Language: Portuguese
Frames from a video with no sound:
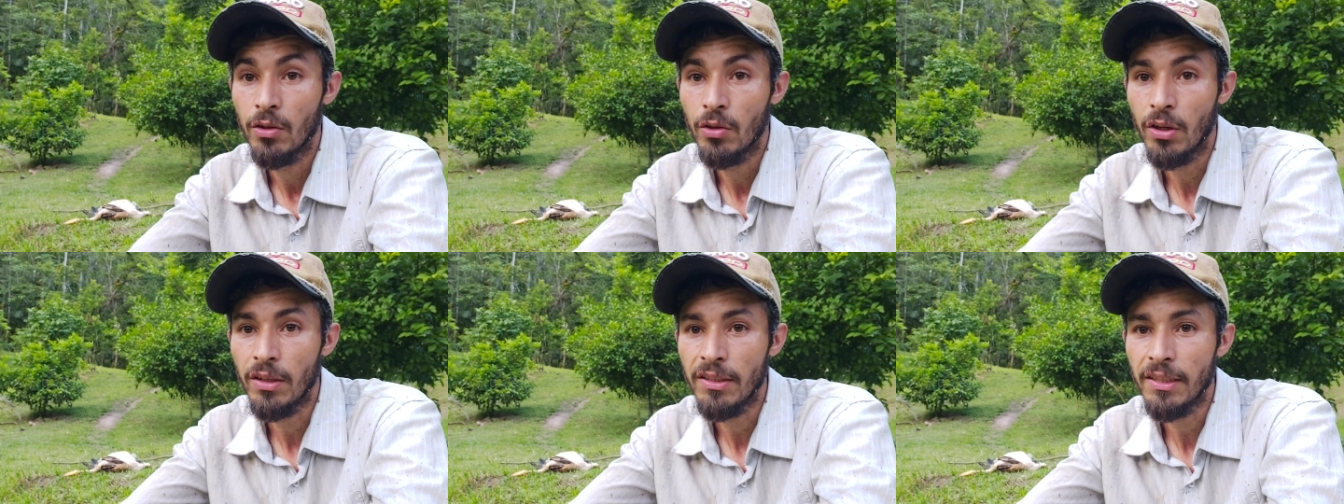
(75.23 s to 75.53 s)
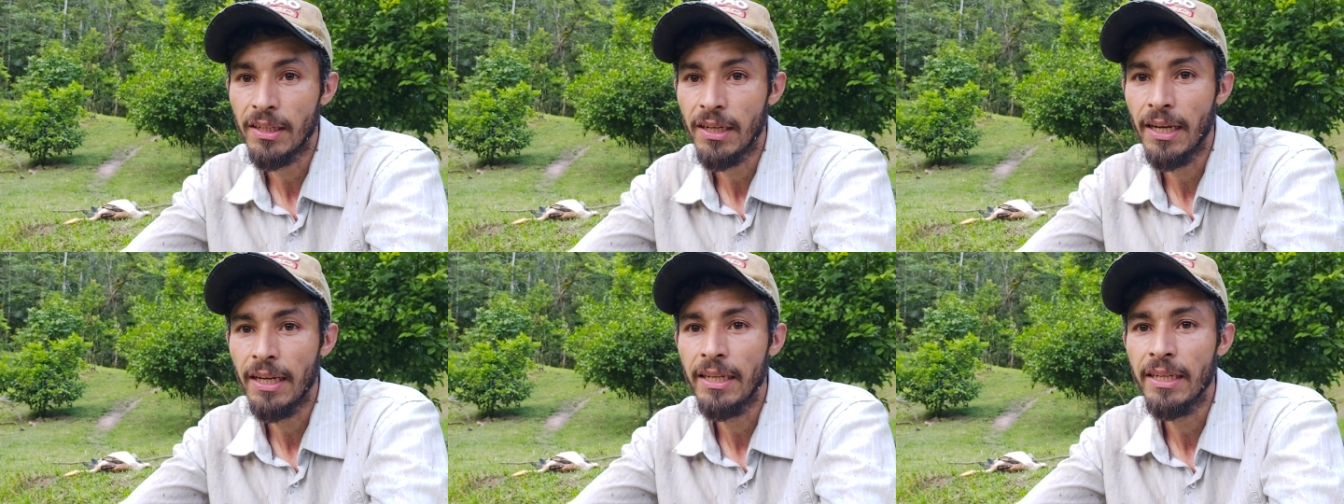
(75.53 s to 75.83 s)

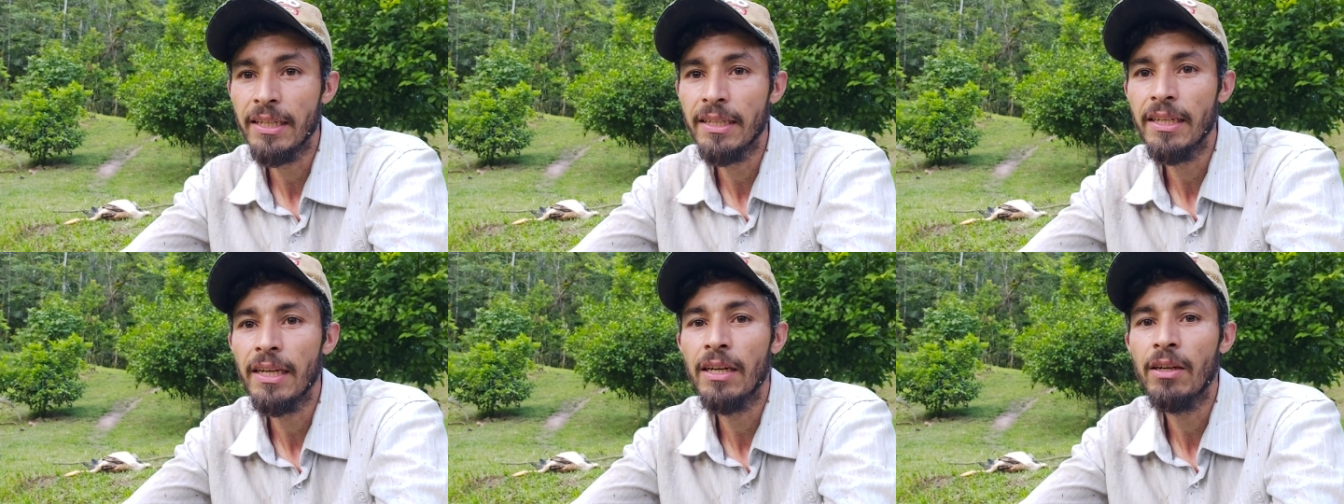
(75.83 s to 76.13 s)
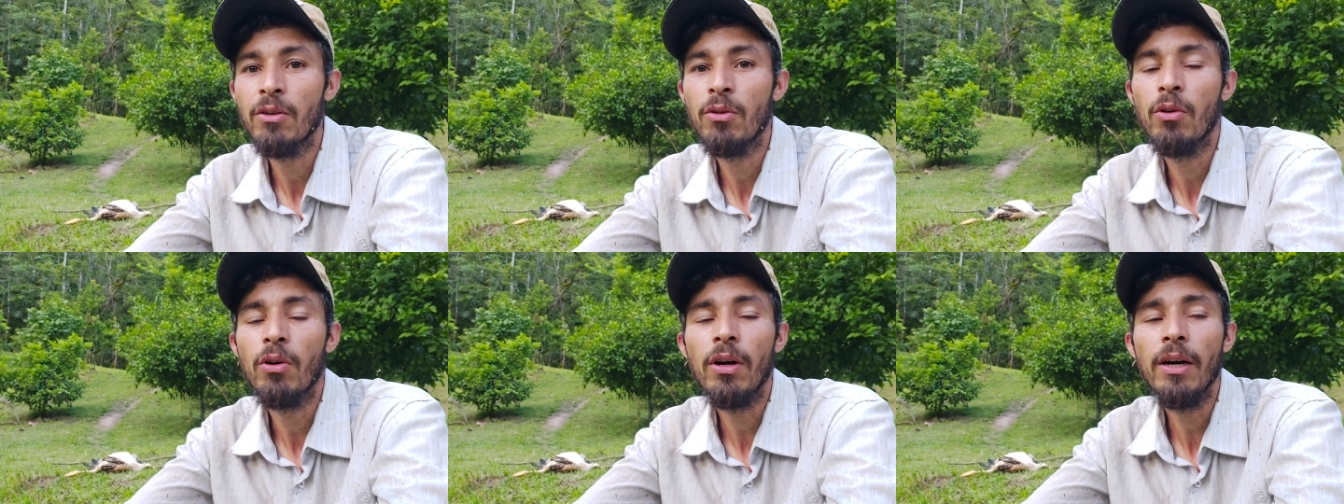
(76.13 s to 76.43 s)
Nossa galinha da
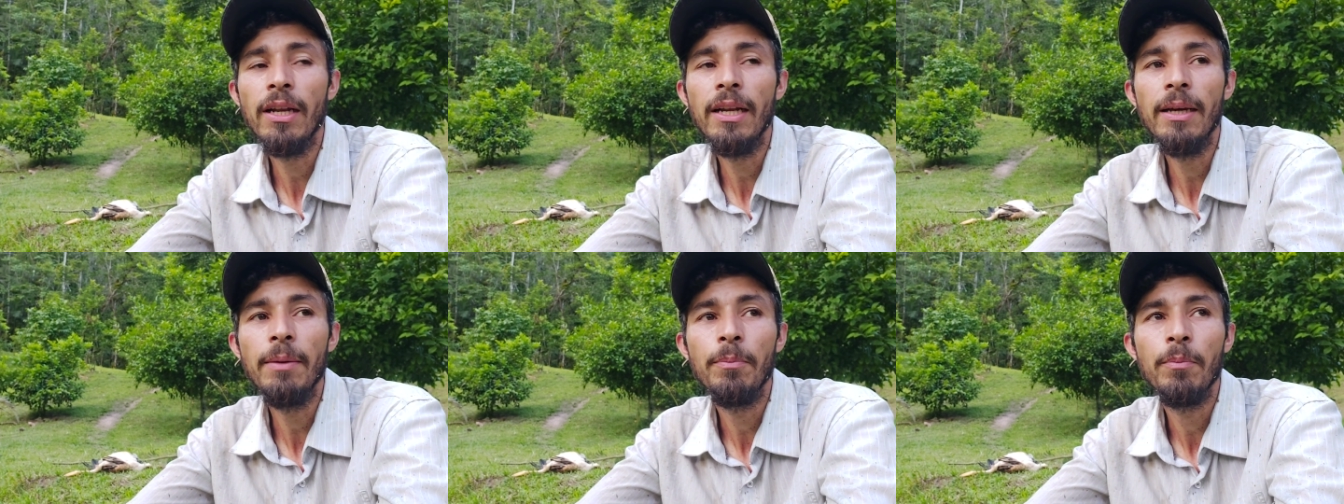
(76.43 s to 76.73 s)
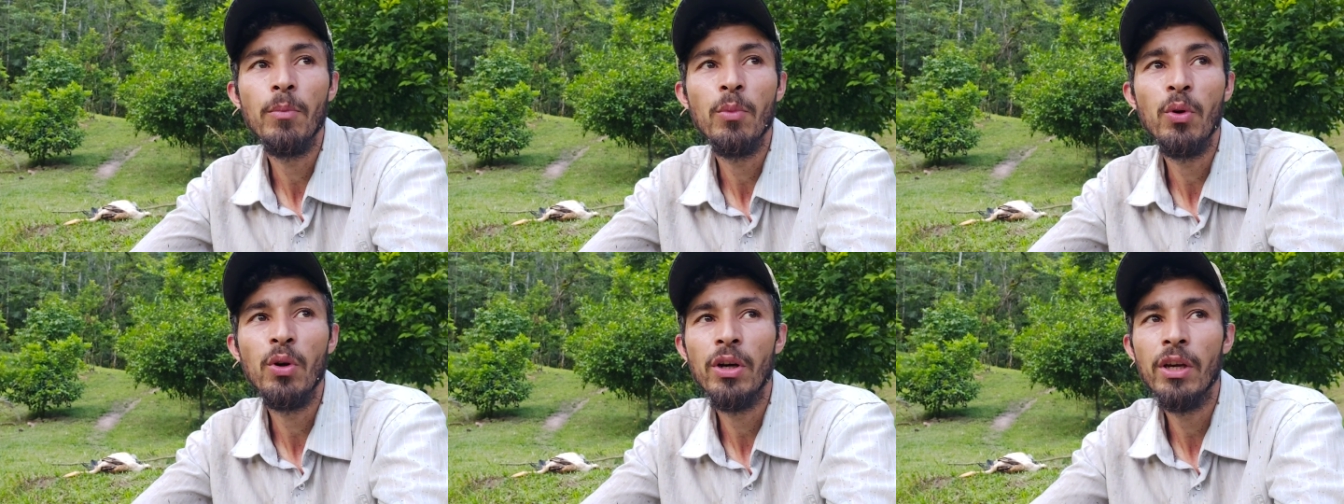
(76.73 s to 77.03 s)
Angola
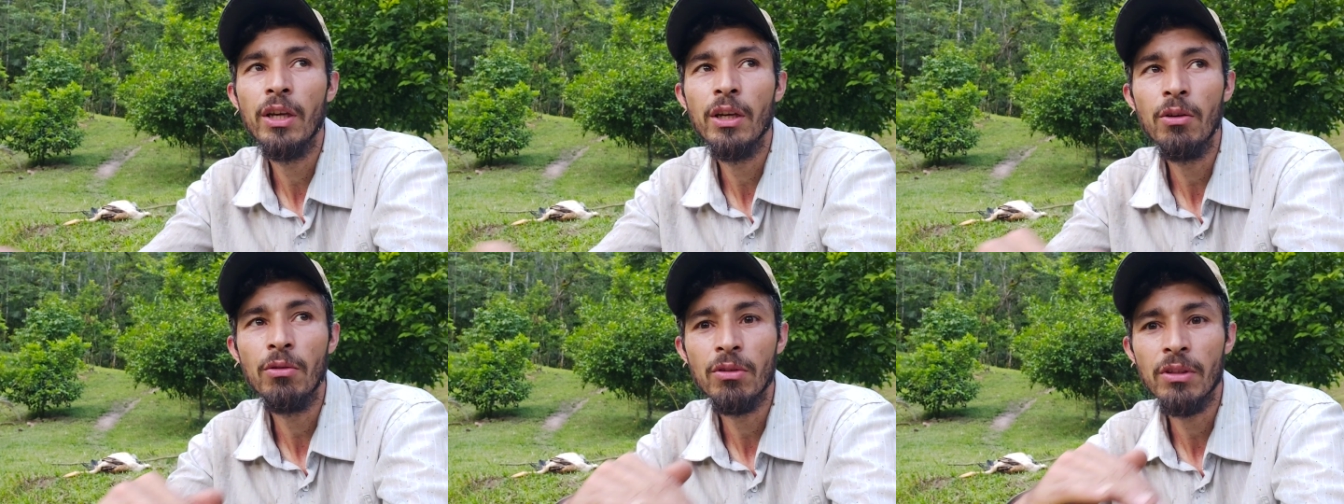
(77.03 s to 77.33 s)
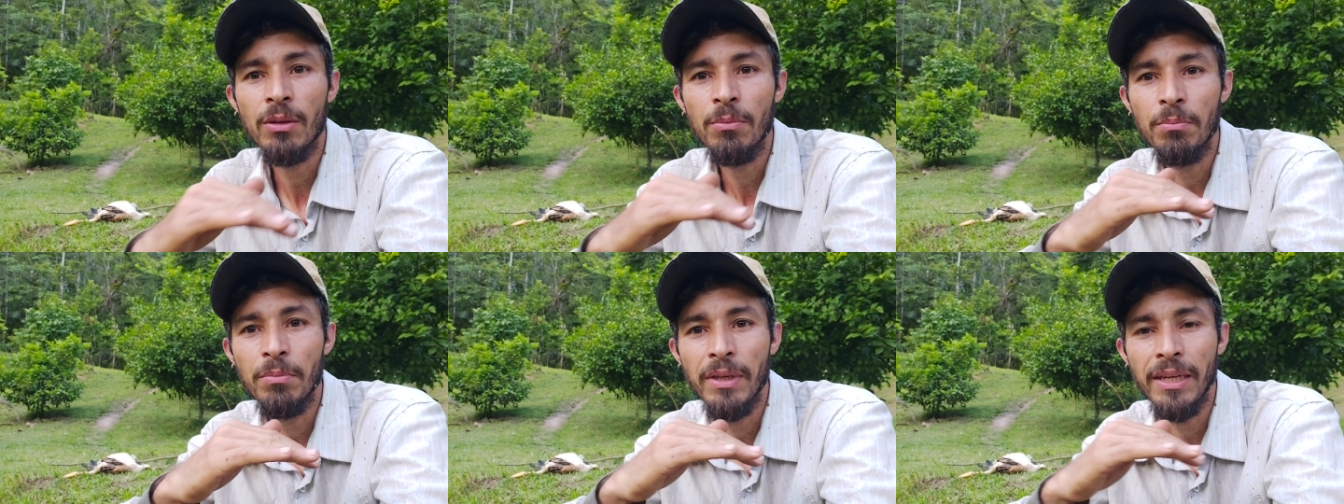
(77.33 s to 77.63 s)
morreu
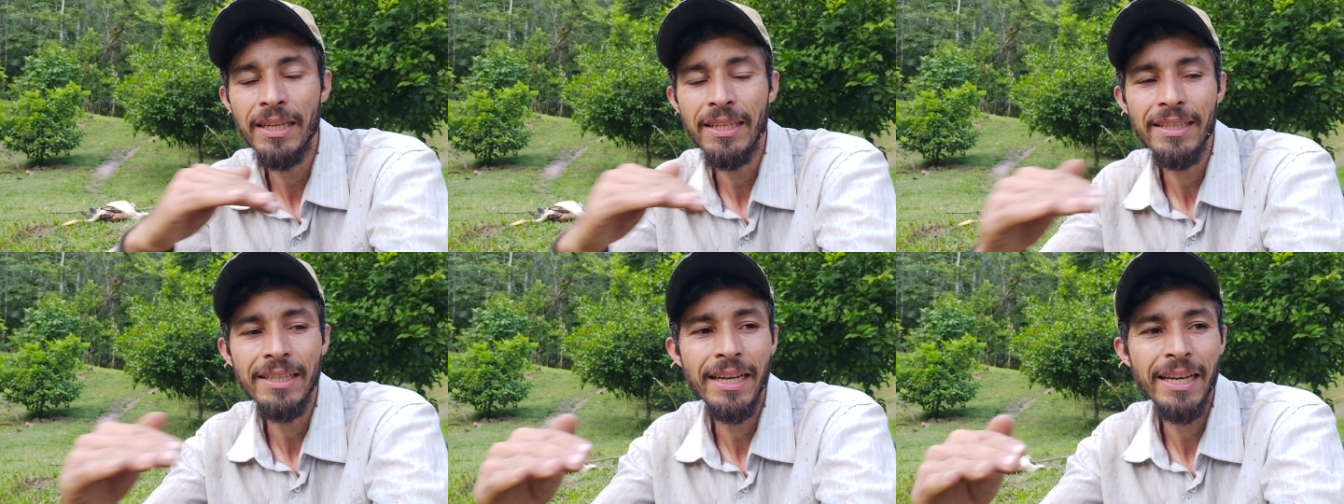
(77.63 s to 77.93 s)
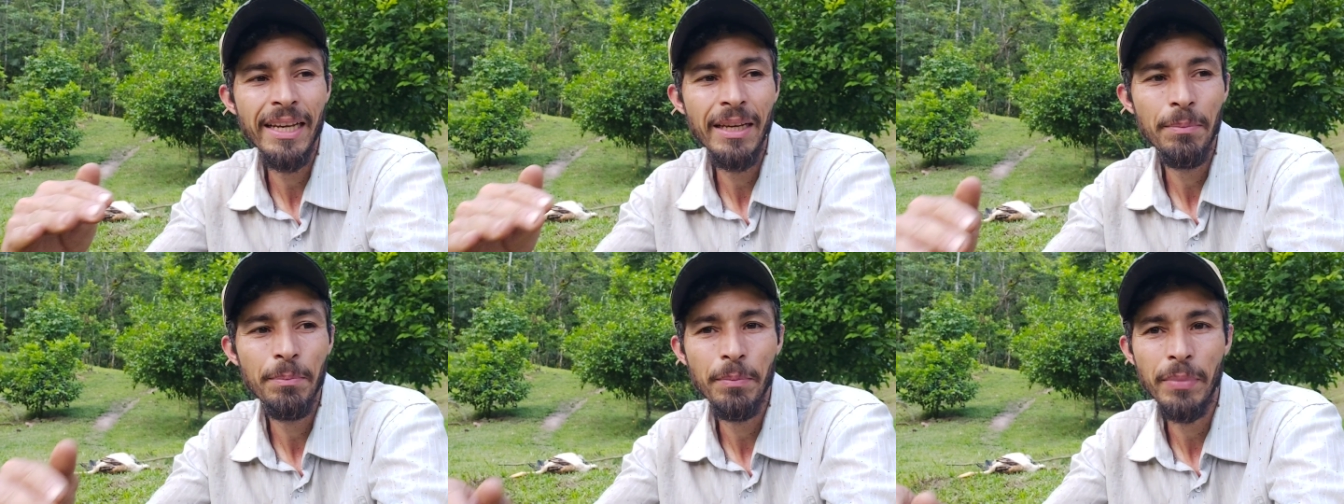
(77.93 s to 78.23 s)
também
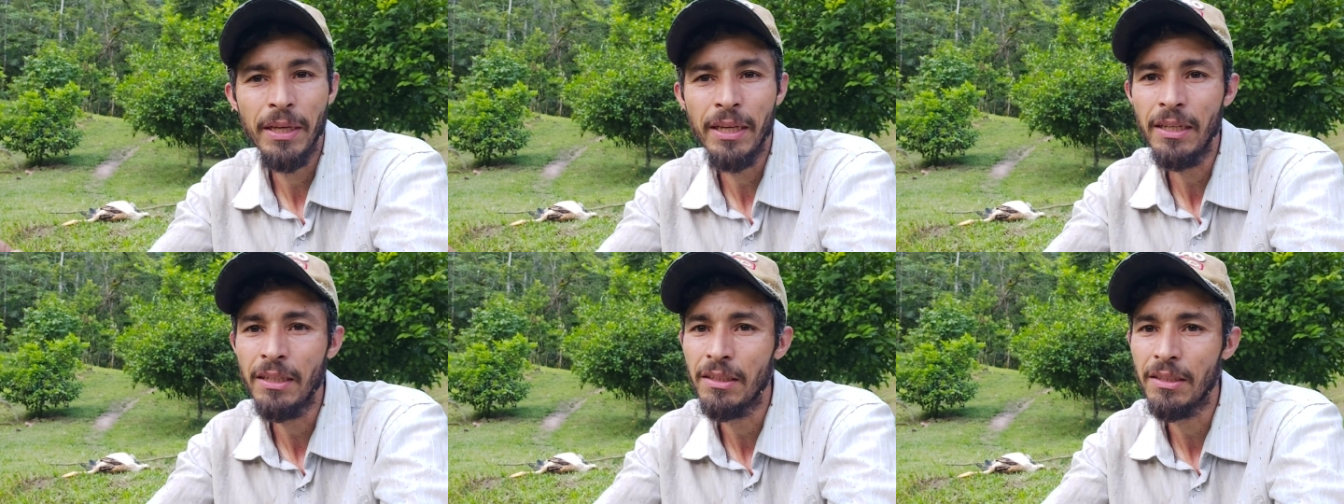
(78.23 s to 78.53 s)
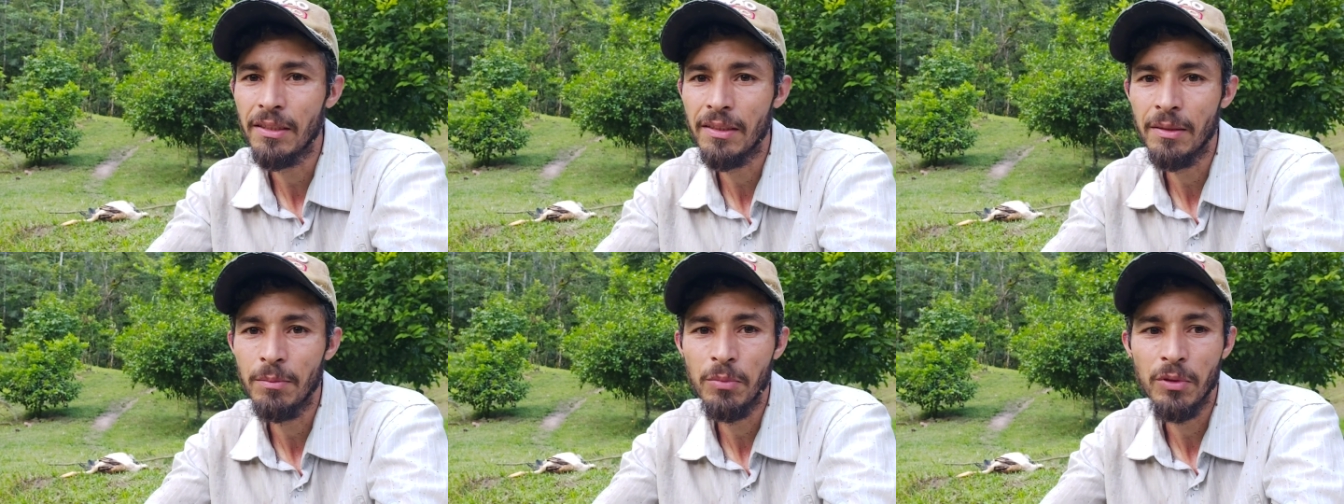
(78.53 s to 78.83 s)
de
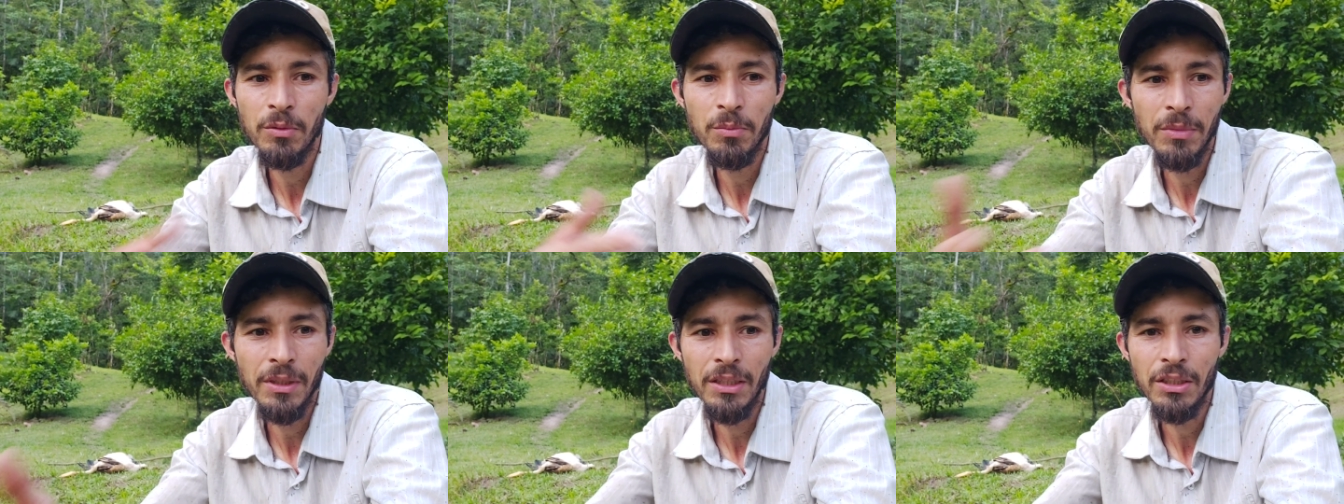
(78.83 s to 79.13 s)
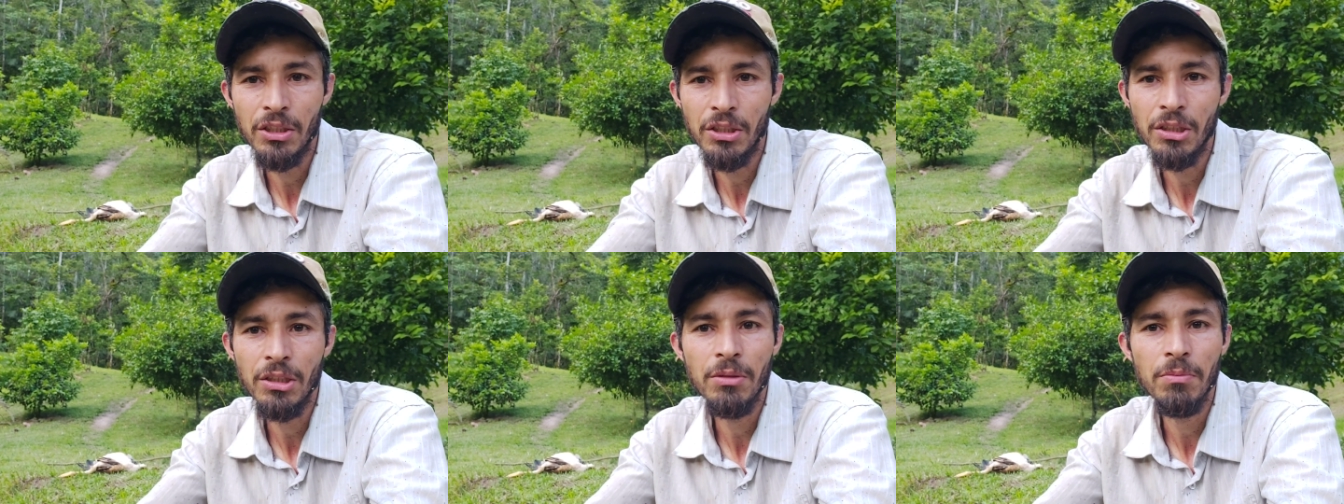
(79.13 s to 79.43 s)
repente,
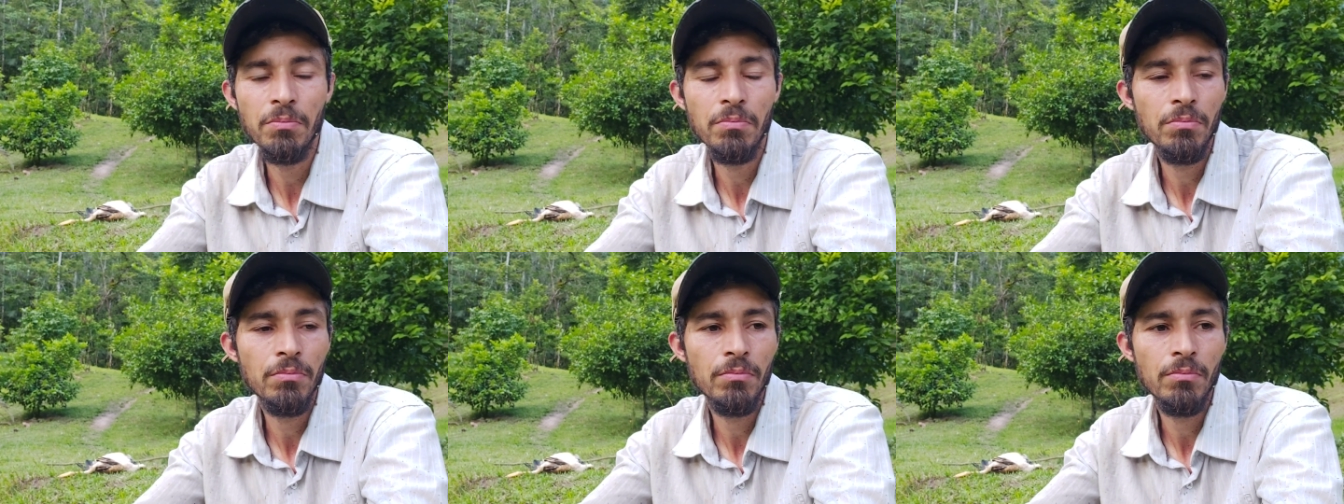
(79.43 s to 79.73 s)
simplesmente